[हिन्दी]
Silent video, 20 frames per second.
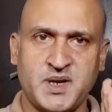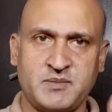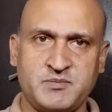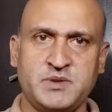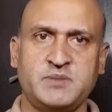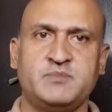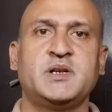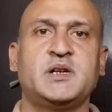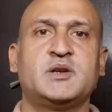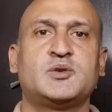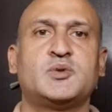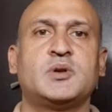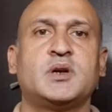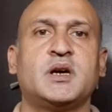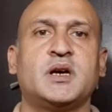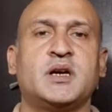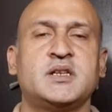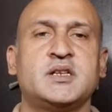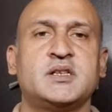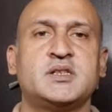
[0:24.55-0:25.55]
मैं भी बिल्कुल
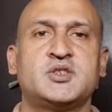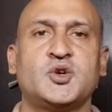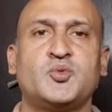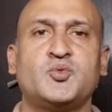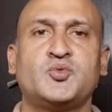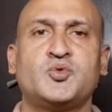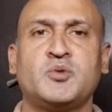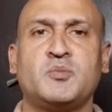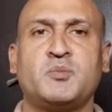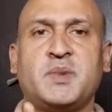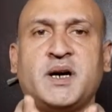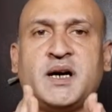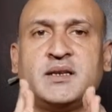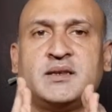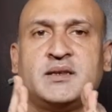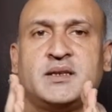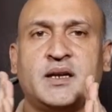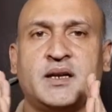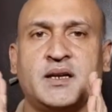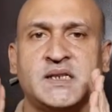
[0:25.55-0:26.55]
खैरियत से हूँ तो
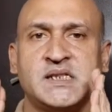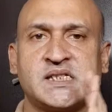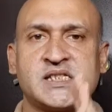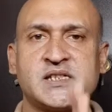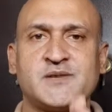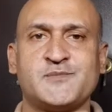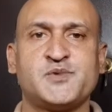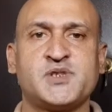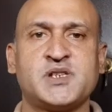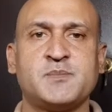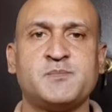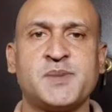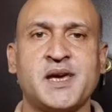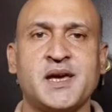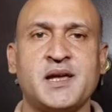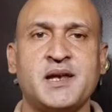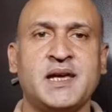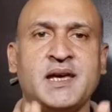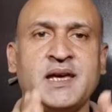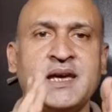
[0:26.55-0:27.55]
बात करेंगे सबसे
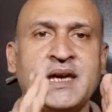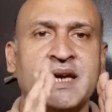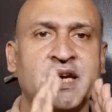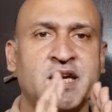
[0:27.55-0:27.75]
पहले